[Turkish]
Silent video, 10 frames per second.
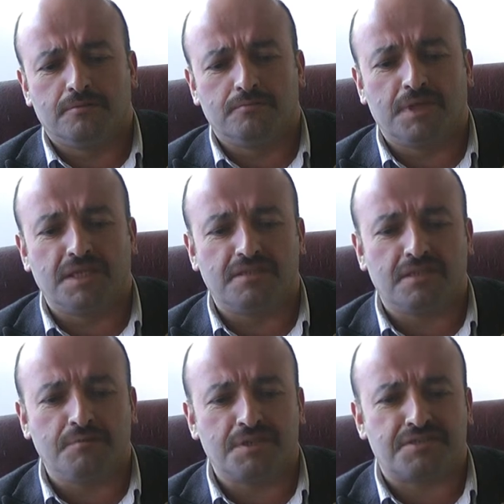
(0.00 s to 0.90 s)

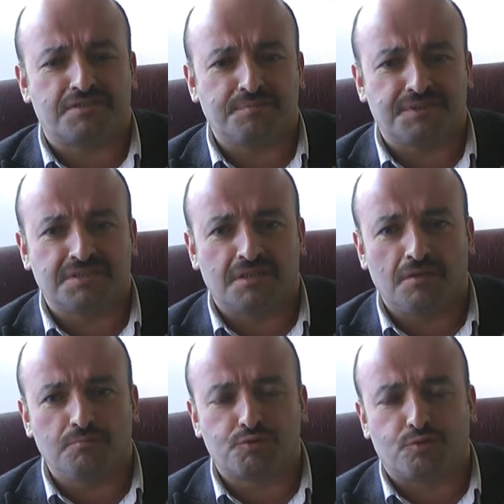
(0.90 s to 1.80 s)
belediye meclisimizin
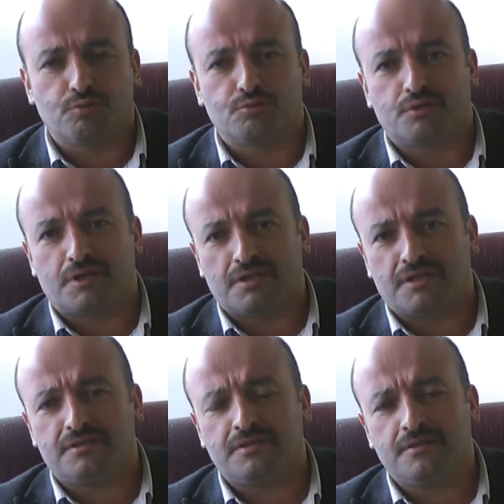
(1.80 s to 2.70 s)
almış olduğu
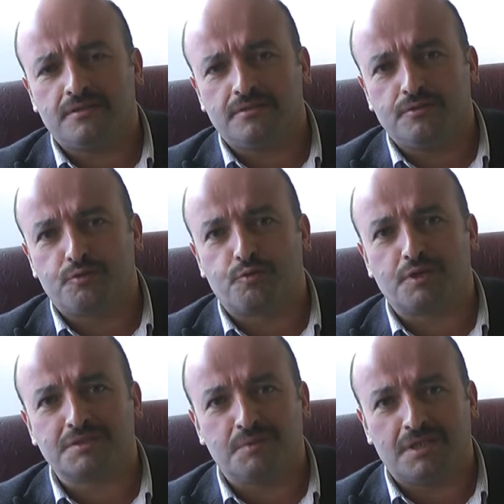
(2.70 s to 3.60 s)
karar
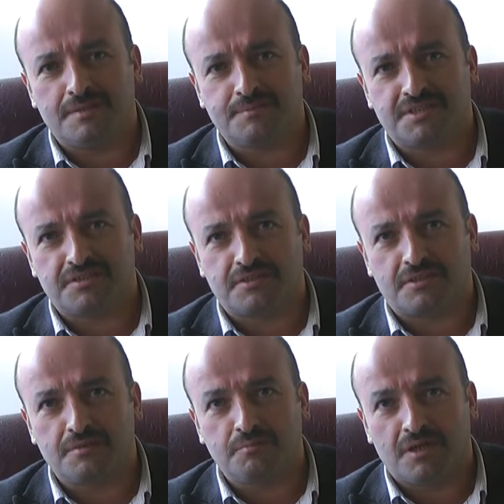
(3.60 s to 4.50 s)
İlküvez mahallemize
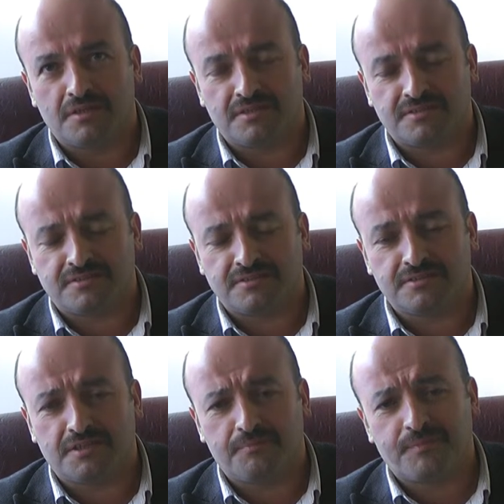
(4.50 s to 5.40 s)
ciddi
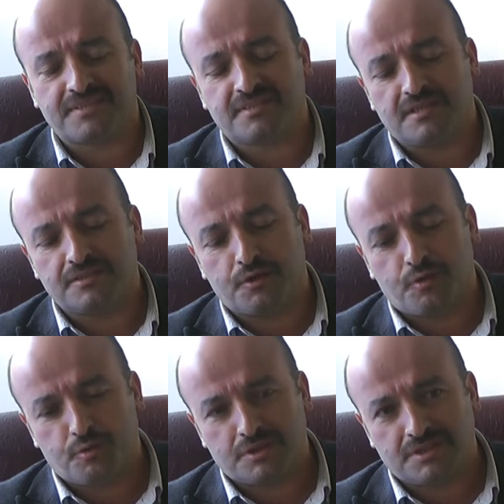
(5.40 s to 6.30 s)
manasında sadece
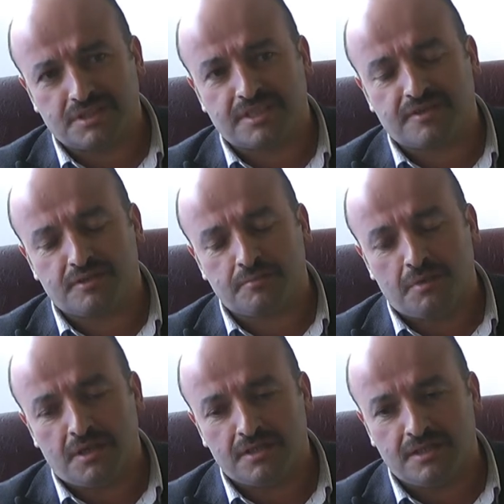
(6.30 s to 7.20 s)
İlküvez değil çevre
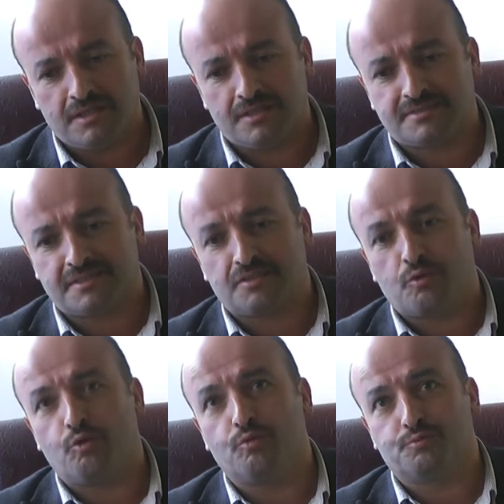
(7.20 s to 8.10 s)
mahallelerde de
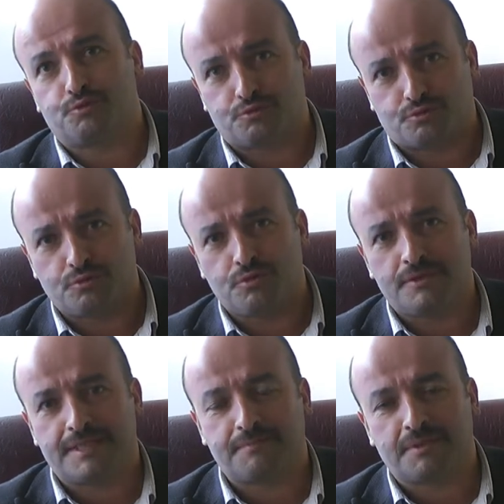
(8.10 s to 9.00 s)
olumsuz
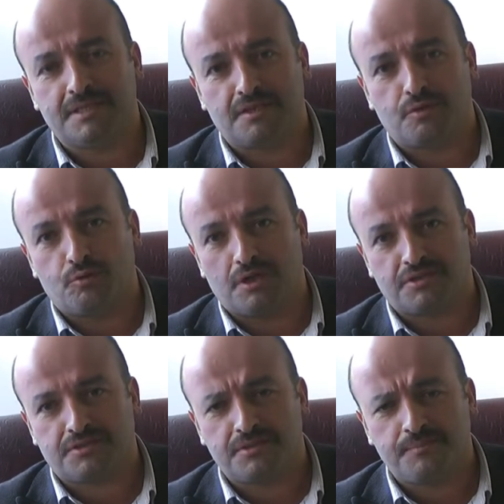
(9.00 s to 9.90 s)
tepkilere yol
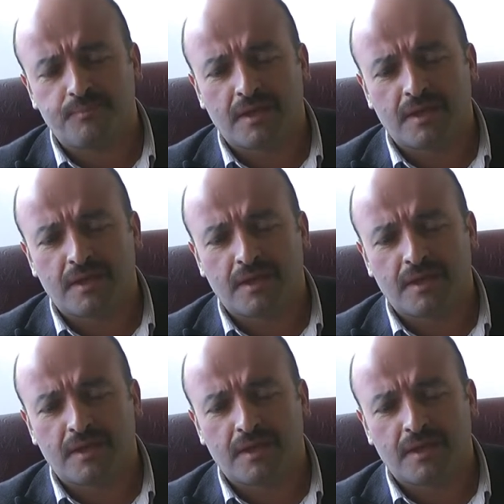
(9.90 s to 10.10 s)
açtı.